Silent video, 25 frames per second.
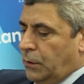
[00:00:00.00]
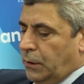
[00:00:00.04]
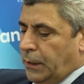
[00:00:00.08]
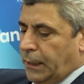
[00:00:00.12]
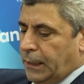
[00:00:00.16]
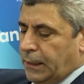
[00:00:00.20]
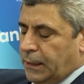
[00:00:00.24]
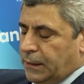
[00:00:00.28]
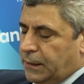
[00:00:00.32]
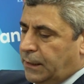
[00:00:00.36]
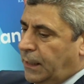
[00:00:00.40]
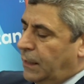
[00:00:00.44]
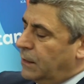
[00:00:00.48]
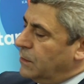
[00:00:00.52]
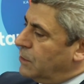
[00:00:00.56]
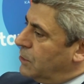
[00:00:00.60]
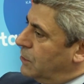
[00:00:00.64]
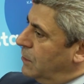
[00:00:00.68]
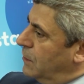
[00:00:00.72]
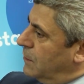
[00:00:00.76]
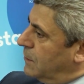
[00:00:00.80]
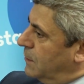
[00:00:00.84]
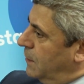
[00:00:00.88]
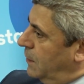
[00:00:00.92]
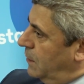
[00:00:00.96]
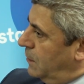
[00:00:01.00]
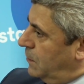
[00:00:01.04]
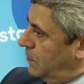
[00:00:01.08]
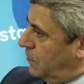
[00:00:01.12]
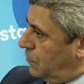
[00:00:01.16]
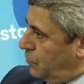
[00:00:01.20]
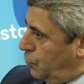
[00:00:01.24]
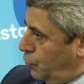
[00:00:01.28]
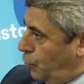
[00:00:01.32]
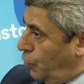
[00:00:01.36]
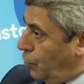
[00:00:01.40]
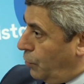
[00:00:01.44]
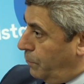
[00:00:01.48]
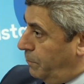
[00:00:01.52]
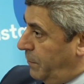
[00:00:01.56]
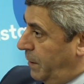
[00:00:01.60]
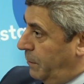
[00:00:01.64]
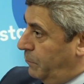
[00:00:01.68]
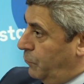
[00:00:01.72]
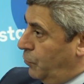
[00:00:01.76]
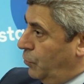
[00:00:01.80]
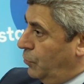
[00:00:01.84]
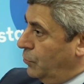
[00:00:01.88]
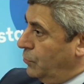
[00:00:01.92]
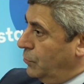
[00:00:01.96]
Hele genç nesil çok
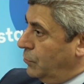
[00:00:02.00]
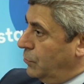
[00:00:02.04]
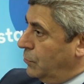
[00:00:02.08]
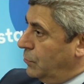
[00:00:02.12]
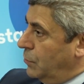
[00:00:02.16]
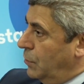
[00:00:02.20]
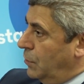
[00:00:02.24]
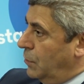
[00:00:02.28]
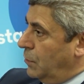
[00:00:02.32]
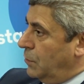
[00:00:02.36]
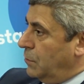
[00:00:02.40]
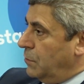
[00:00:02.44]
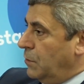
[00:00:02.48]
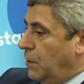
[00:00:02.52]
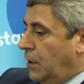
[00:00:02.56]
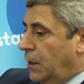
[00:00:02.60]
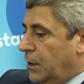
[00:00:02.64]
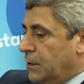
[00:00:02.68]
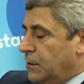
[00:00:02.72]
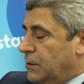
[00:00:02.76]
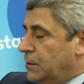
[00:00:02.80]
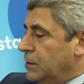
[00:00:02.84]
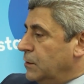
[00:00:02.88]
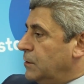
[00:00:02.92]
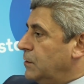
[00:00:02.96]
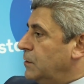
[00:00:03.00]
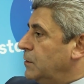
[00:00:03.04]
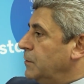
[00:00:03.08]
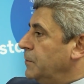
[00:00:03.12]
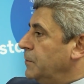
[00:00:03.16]
memnun. Artık genç